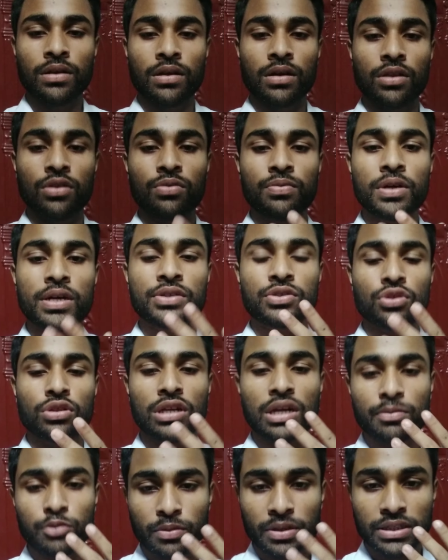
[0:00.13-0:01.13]
হ্যালো ভিউয়ার্স
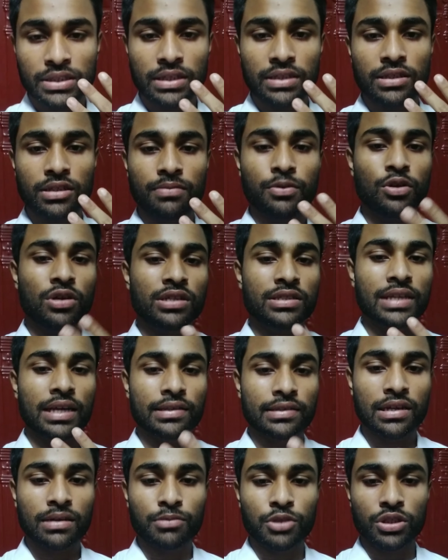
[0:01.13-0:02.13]
ওয়েলকাম টু মাই চ্যানেল ভিউয়ার্স
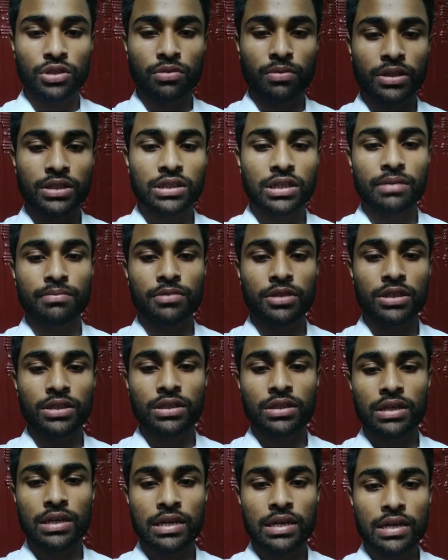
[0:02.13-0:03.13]
আজকে আমি তোমাদের সামনে
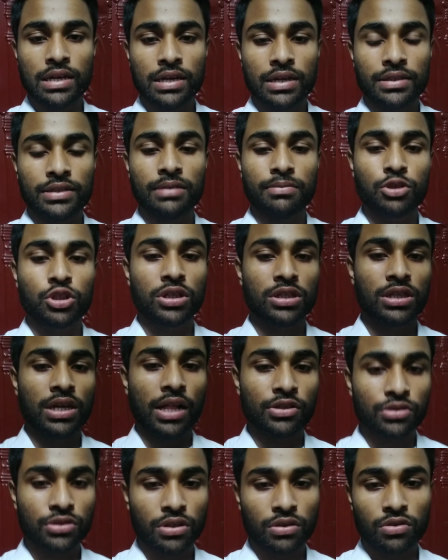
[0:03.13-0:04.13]
যে বিষয়টি
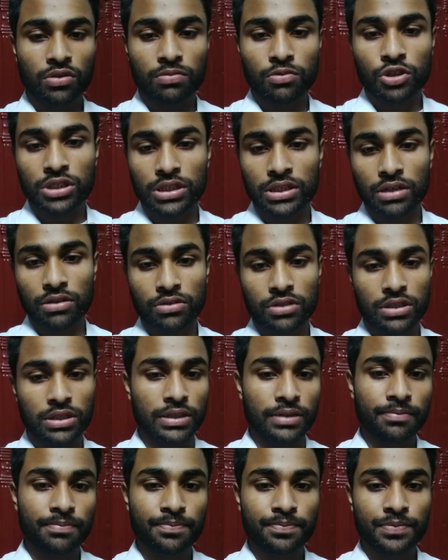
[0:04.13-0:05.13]
আলোচনা করব সেটা
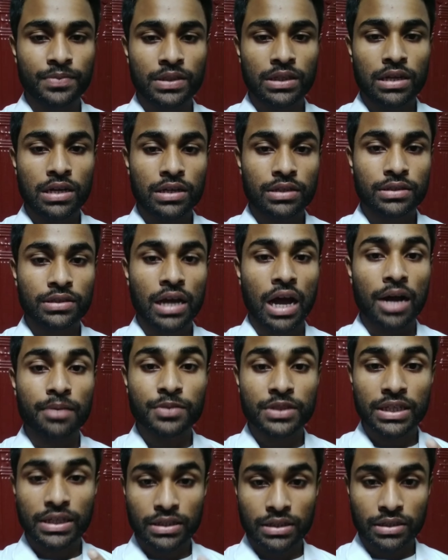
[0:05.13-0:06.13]
হচ্ছে
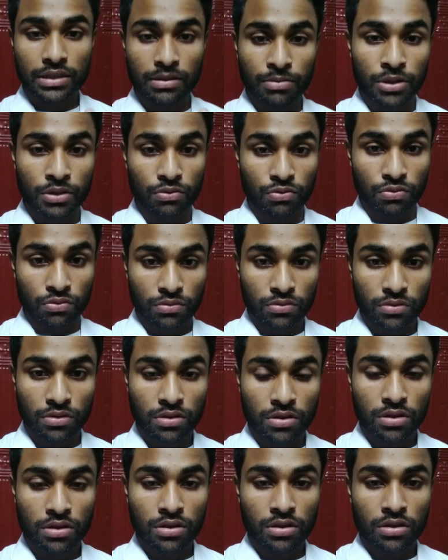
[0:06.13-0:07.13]
সাবজেক্ট রিভিউ
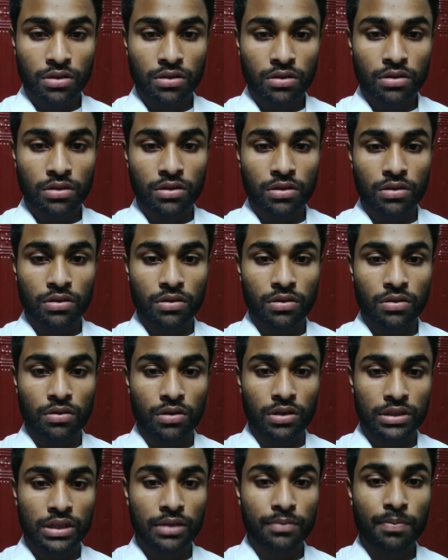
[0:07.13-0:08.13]

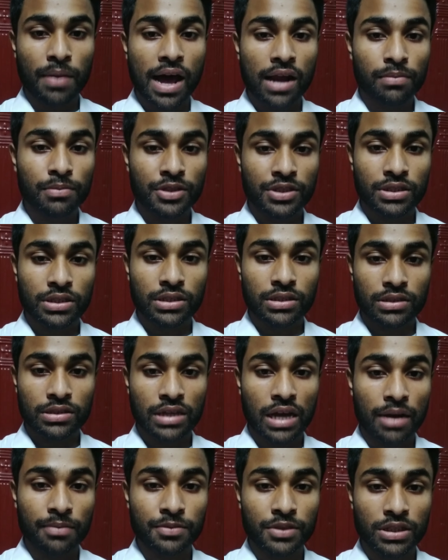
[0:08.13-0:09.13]
অর্থাৎ ফার্মেসি
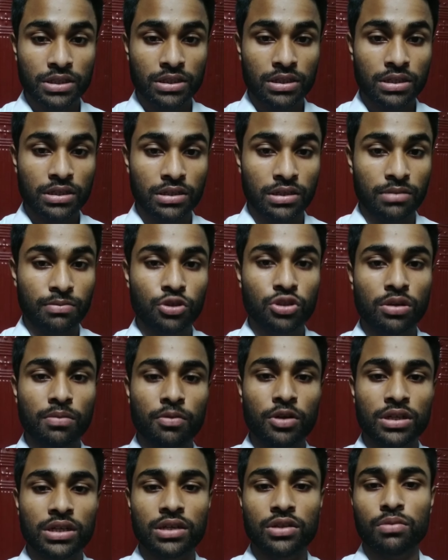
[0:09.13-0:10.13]
সাবজেক্ট রিভিউ
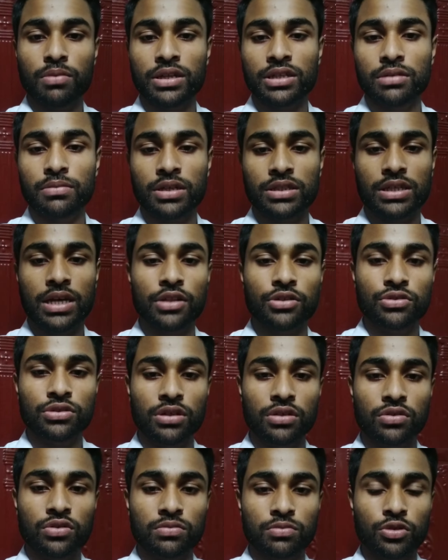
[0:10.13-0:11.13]
সম্পর্কে তোমাদের মাঝে
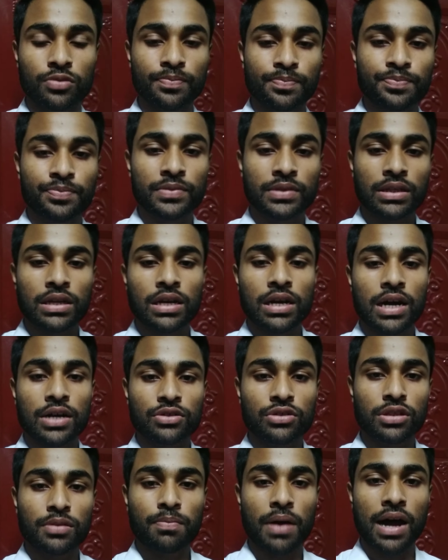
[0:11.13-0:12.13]
আলোচনা করব
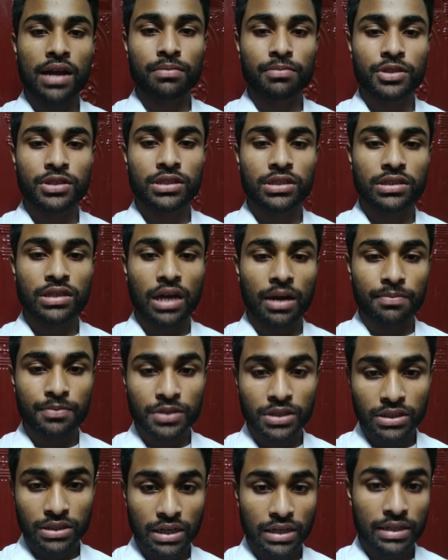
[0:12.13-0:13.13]
আসলে ফার্মেসি
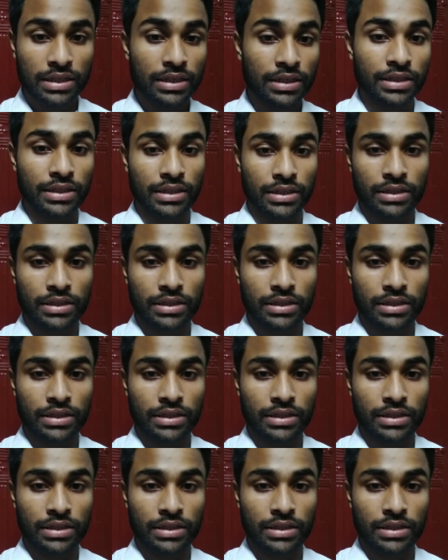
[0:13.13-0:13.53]
সাবজেক্টটা কি